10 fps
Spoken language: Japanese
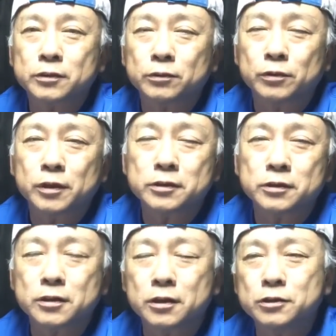その0時
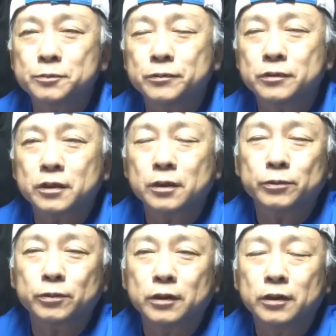に30分並ぶ
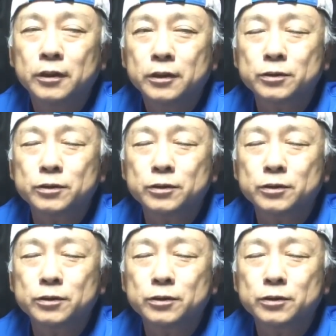とか、